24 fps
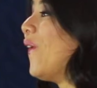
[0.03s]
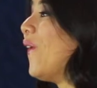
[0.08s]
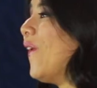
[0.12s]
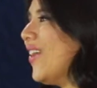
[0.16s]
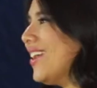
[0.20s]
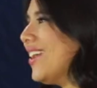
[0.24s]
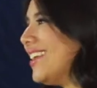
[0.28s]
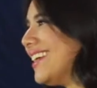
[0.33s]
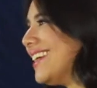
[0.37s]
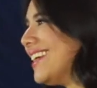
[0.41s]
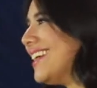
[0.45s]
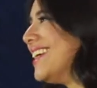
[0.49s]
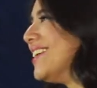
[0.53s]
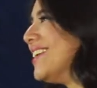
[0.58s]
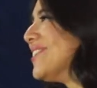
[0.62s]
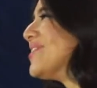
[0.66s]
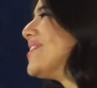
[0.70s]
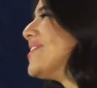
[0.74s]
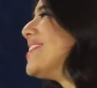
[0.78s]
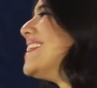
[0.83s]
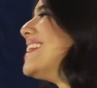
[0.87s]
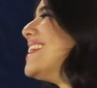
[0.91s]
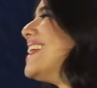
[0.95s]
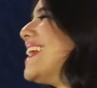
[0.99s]
Olha,
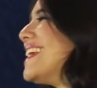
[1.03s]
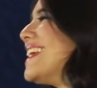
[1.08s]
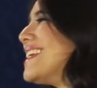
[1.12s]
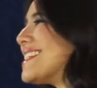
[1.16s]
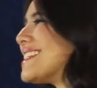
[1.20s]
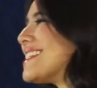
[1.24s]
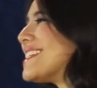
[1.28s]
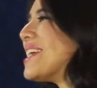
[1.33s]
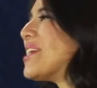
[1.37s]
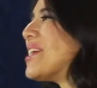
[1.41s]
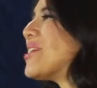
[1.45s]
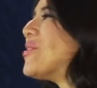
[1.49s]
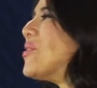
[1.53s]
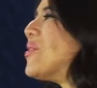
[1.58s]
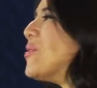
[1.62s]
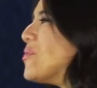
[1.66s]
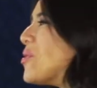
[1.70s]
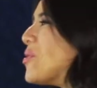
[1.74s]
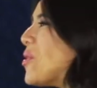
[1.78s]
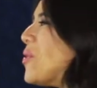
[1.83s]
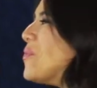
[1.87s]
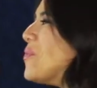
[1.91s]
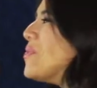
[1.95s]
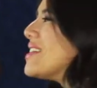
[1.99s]
eu nem sei
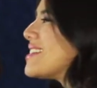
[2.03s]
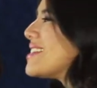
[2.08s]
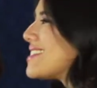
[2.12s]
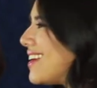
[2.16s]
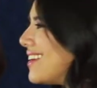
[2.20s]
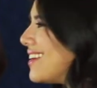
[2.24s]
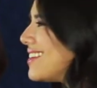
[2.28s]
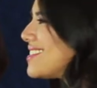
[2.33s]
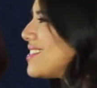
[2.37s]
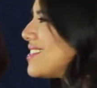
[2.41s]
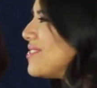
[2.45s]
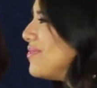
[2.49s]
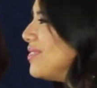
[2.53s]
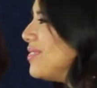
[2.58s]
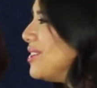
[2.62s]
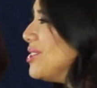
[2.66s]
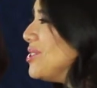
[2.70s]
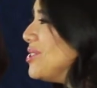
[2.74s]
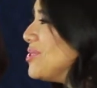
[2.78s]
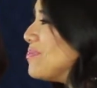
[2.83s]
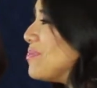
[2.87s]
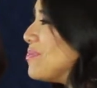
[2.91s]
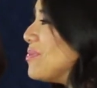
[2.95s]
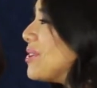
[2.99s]
como começar esse
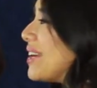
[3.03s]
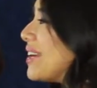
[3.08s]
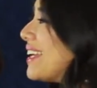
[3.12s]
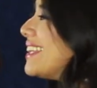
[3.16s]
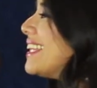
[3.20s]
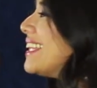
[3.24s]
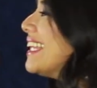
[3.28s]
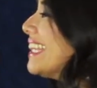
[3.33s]
vídeo, porque